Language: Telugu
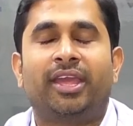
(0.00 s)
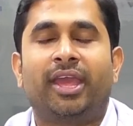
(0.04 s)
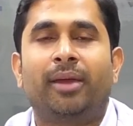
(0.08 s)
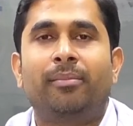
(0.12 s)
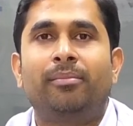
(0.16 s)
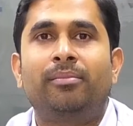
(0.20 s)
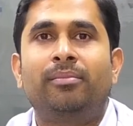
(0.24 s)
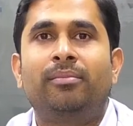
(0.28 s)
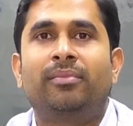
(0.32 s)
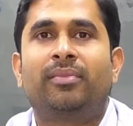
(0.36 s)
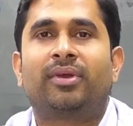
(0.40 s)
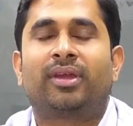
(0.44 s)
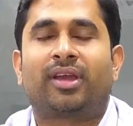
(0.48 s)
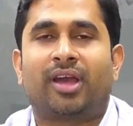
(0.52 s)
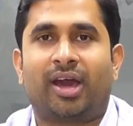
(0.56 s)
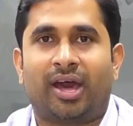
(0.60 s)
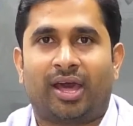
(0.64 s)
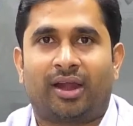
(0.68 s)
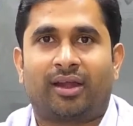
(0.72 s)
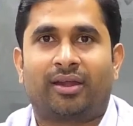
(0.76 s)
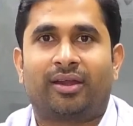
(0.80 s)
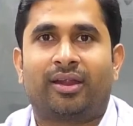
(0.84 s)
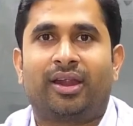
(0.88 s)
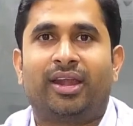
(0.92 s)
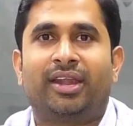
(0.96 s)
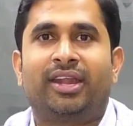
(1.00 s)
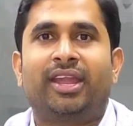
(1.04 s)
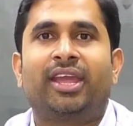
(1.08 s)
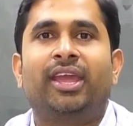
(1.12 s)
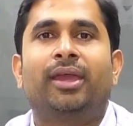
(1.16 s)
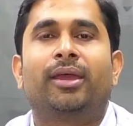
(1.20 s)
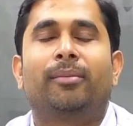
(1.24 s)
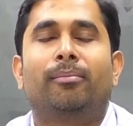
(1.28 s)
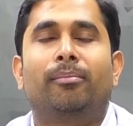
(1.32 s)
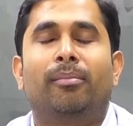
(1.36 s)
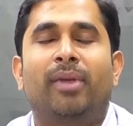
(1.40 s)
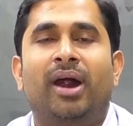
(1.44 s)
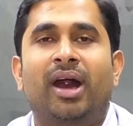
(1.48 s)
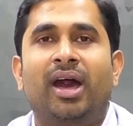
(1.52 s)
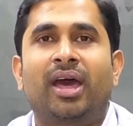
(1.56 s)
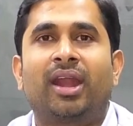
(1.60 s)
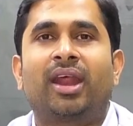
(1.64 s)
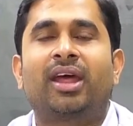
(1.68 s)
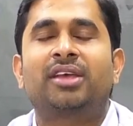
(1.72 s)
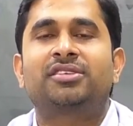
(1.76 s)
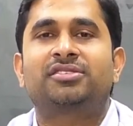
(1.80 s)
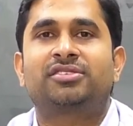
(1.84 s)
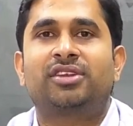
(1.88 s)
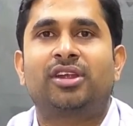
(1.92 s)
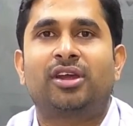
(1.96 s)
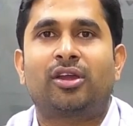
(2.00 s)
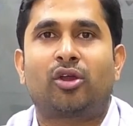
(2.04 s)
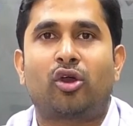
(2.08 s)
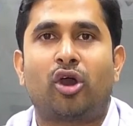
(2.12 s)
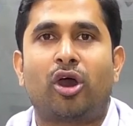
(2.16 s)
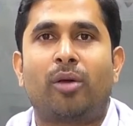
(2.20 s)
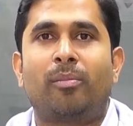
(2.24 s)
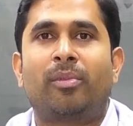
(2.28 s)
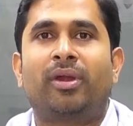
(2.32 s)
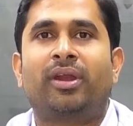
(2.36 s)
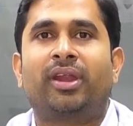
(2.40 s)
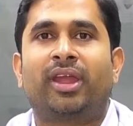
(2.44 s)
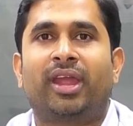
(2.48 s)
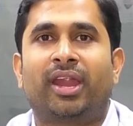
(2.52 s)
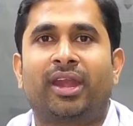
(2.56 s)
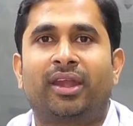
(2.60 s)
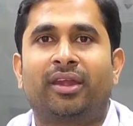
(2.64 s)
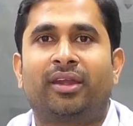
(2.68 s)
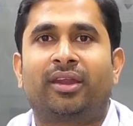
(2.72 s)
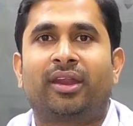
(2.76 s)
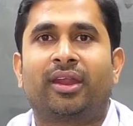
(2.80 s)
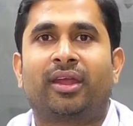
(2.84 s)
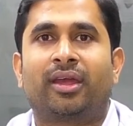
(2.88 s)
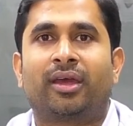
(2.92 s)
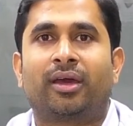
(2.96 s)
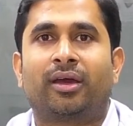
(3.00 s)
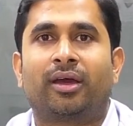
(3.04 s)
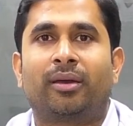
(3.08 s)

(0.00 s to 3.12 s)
ఎం కార్ అంటే మహారాష్ట్ర కామన్ ఎంట్